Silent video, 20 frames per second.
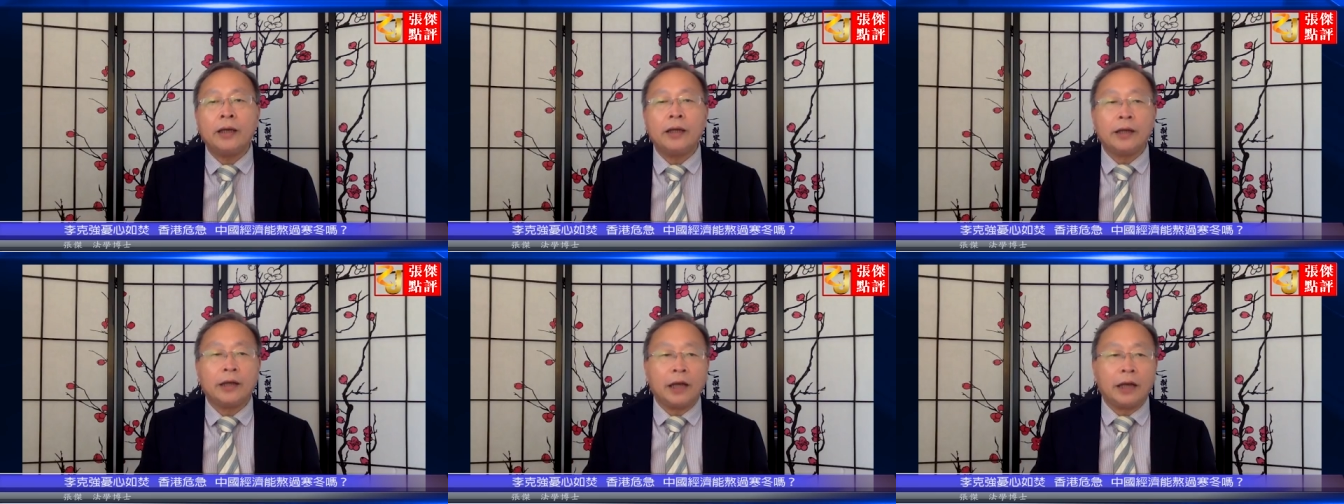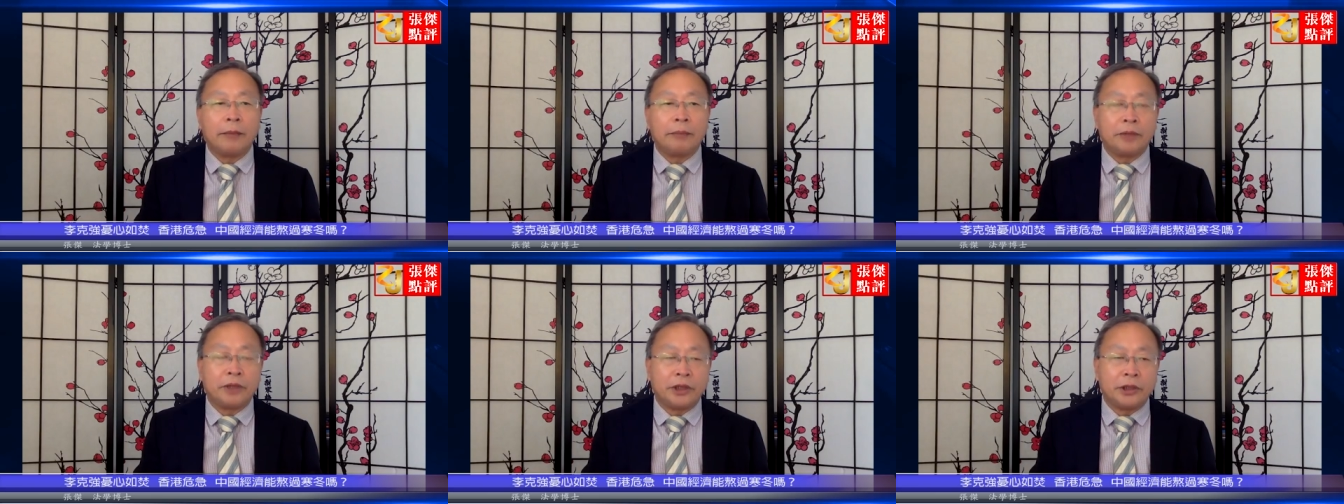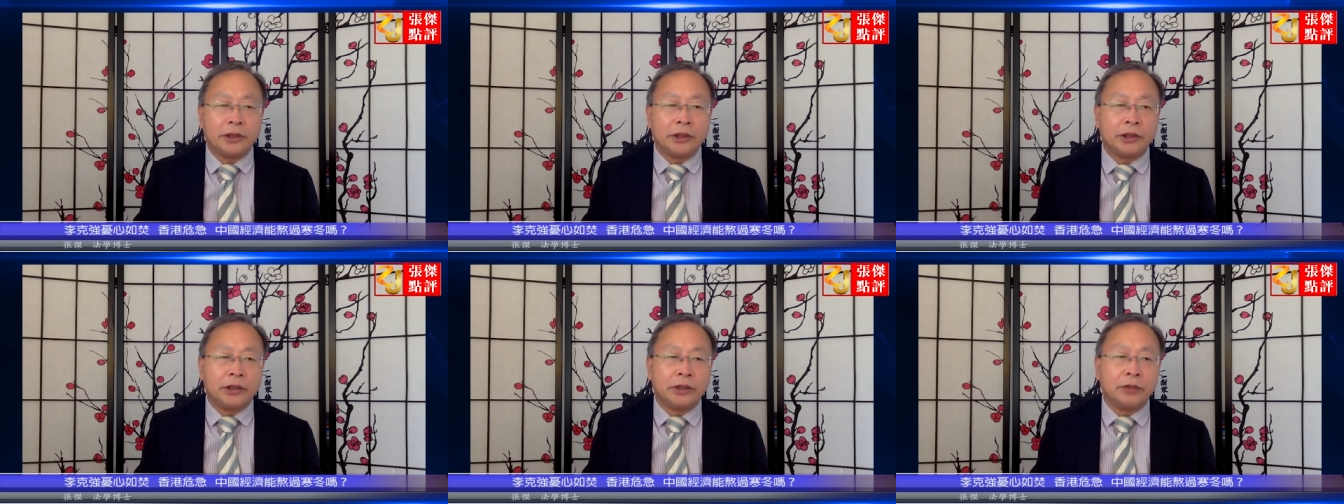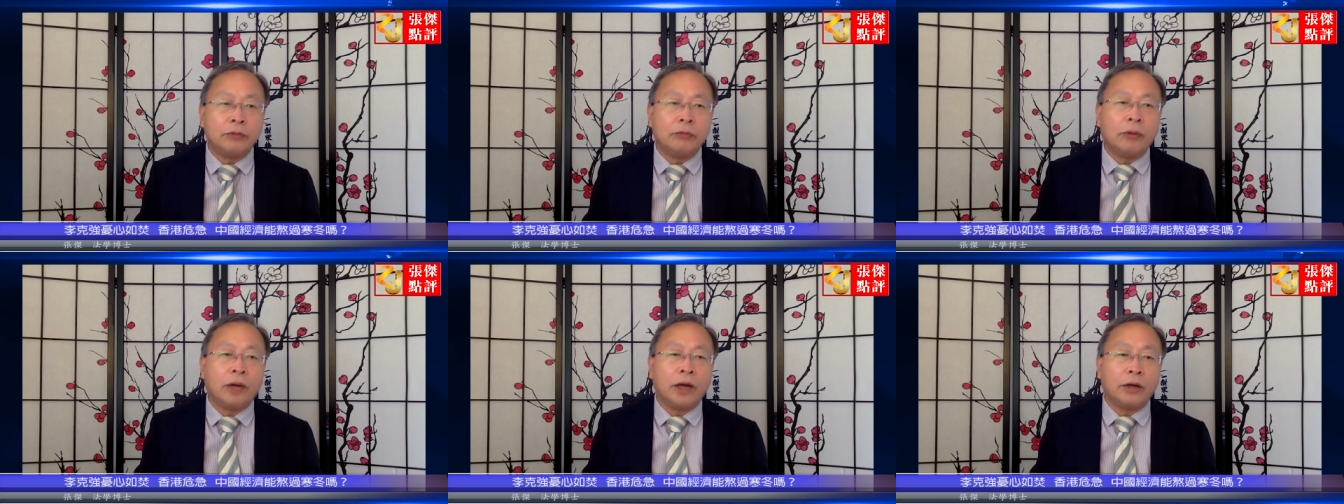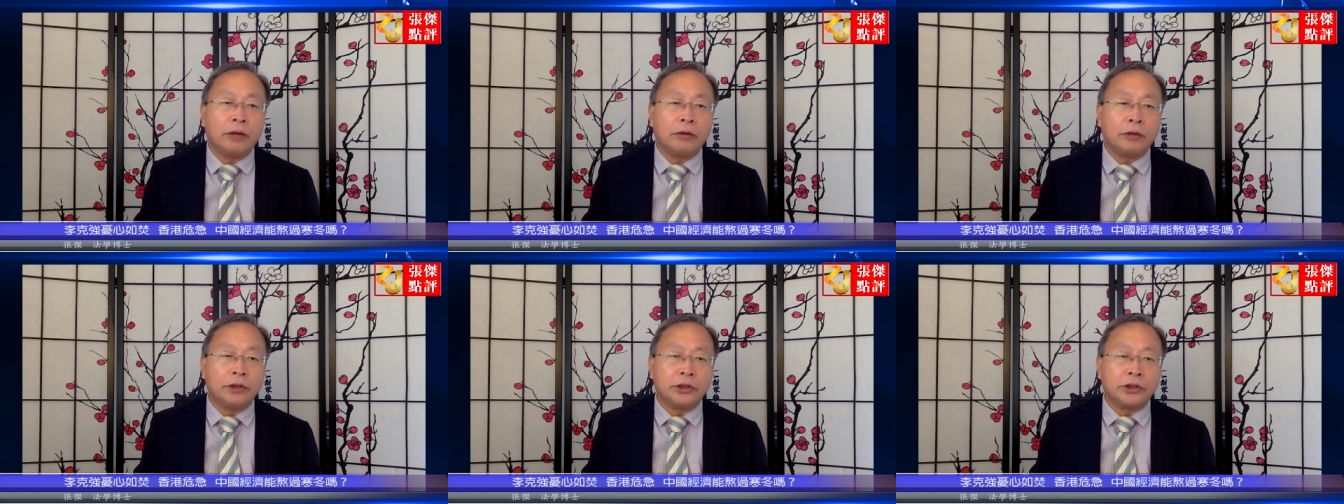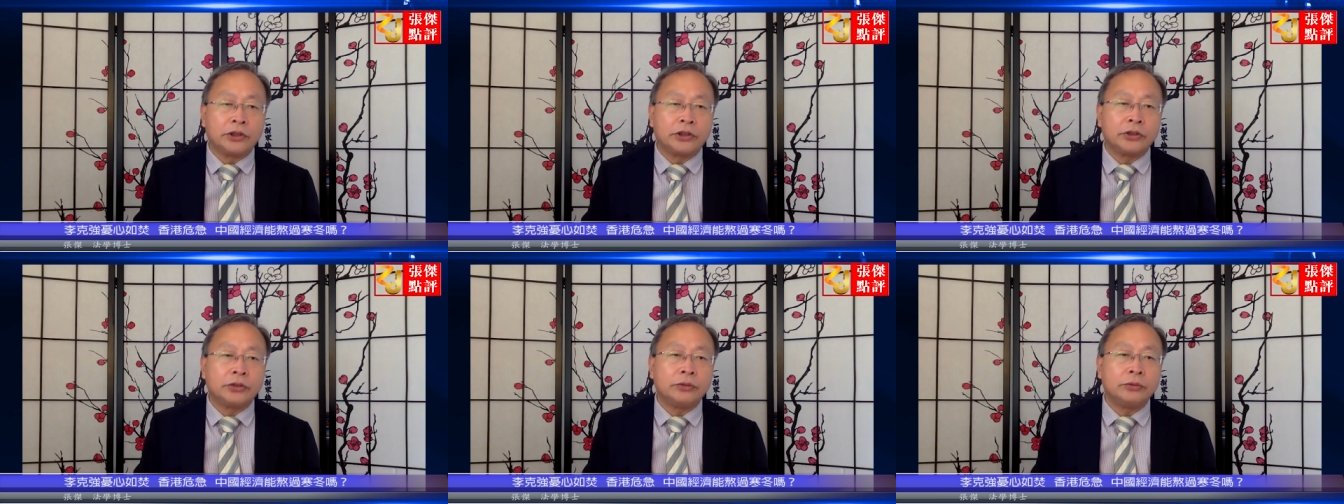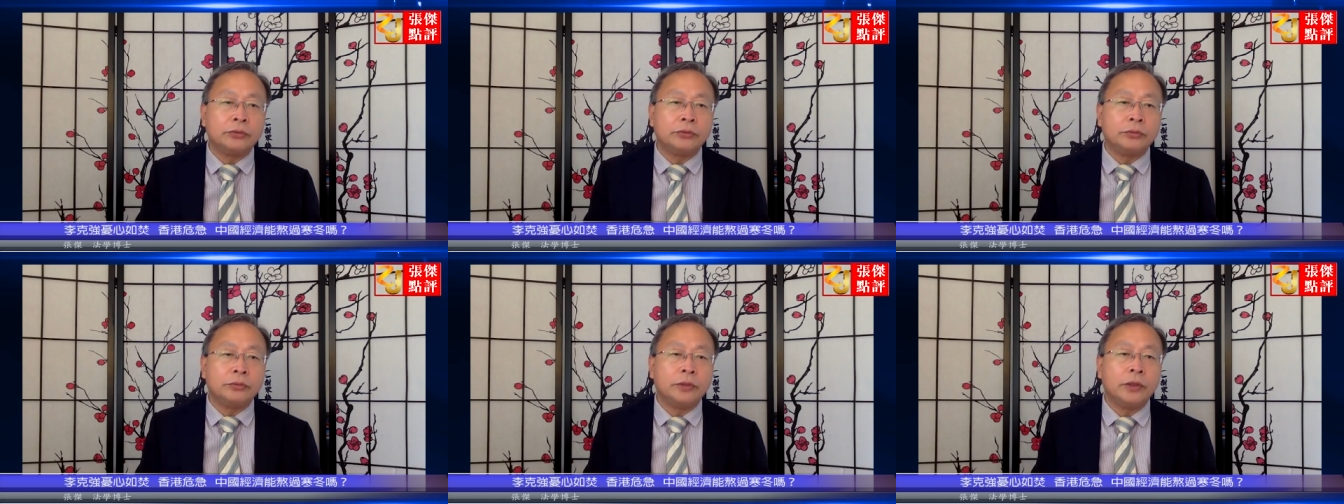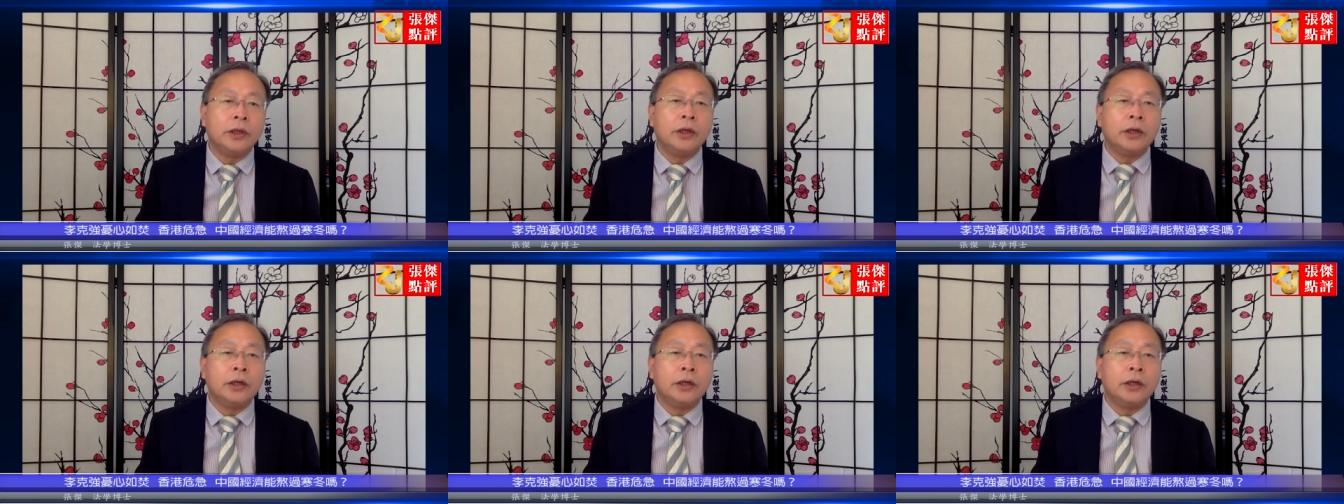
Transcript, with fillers: 来平衡外汇收入，